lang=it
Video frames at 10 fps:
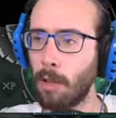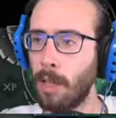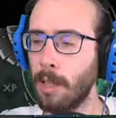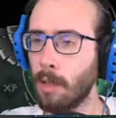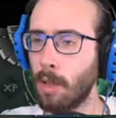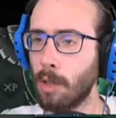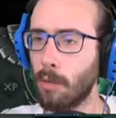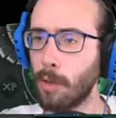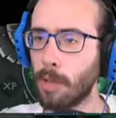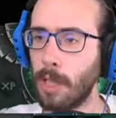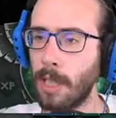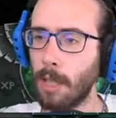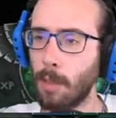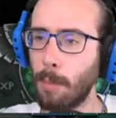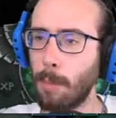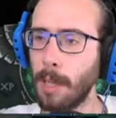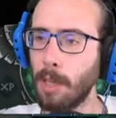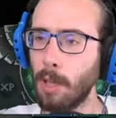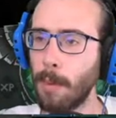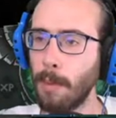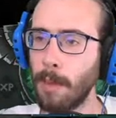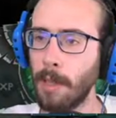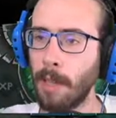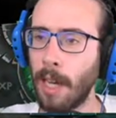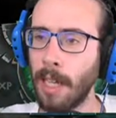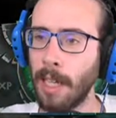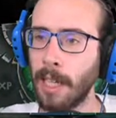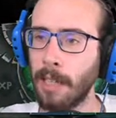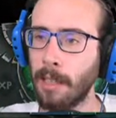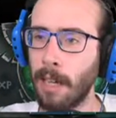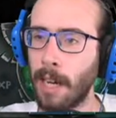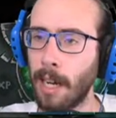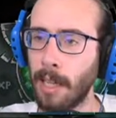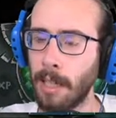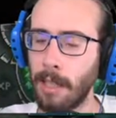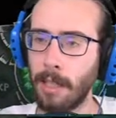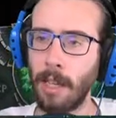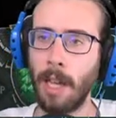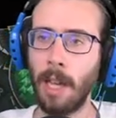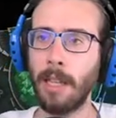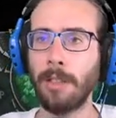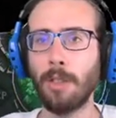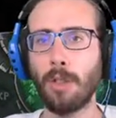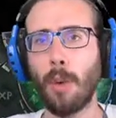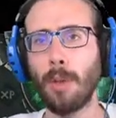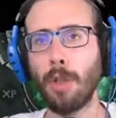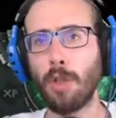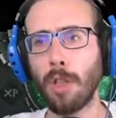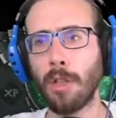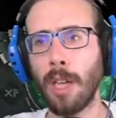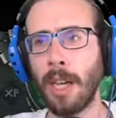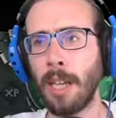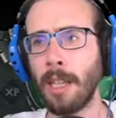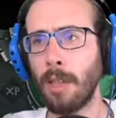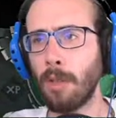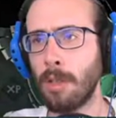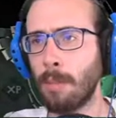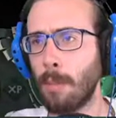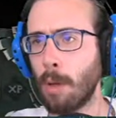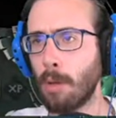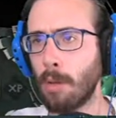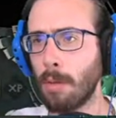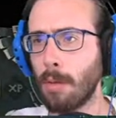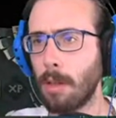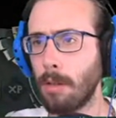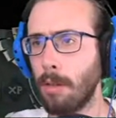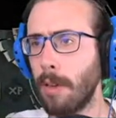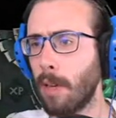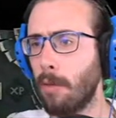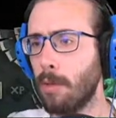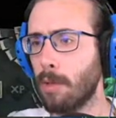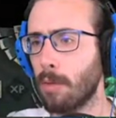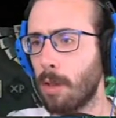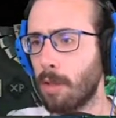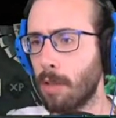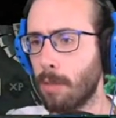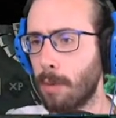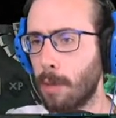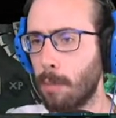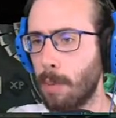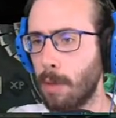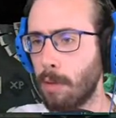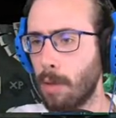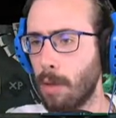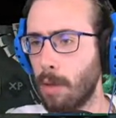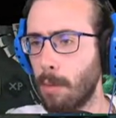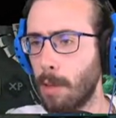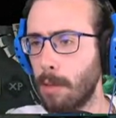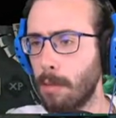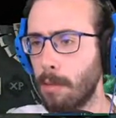che il discorso fosse legato principalmente ai grandi arachnidi, nel senso che quando c'erano dei ragni così molto... Dov'è che ho visto una cesta ma non ho preso la roba?